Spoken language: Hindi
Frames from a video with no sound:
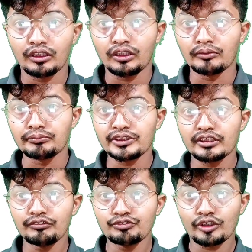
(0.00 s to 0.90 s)

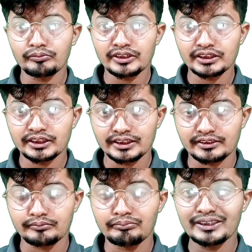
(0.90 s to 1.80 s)
मिसल फॉर्मेशन
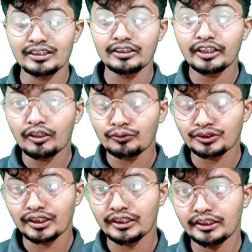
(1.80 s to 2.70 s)
इज़ मिसल क्या
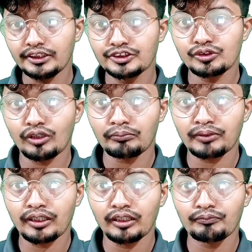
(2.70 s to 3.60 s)
होता है कि जो
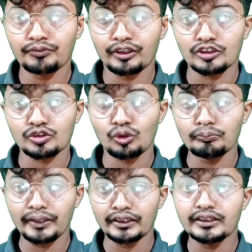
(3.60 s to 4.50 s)
आपका
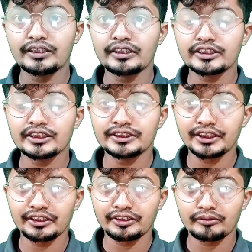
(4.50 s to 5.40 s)
सोप एंड डिटर्जेंट
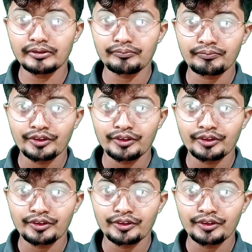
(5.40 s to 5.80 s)
के अंदर में